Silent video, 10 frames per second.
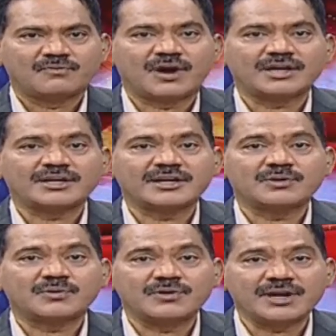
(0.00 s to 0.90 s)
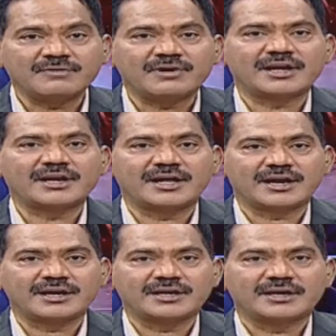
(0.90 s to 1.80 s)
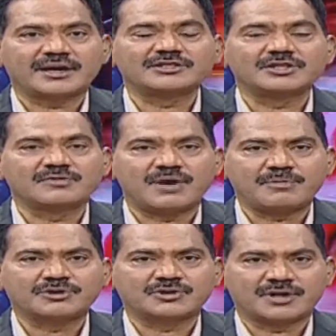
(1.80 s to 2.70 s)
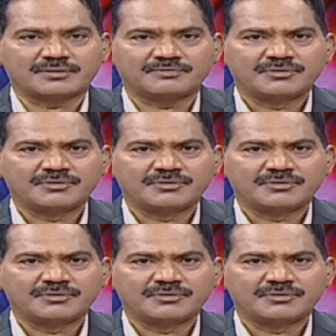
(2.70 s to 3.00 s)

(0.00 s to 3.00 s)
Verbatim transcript: వాటిని కొనేవారే లేరని రైతులు వాపోతున్నారు